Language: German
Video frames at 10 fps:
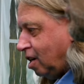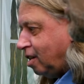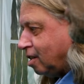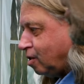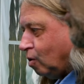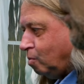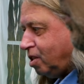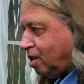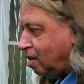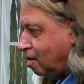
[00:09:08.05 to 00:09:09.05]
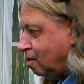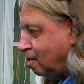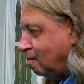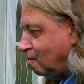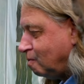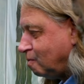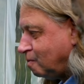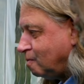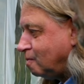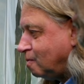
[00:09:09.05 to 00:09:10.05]
Geht das so mit Ihnen? Ich
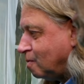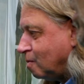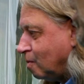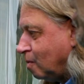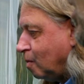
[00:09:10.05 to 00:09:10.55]
denke, das geht so,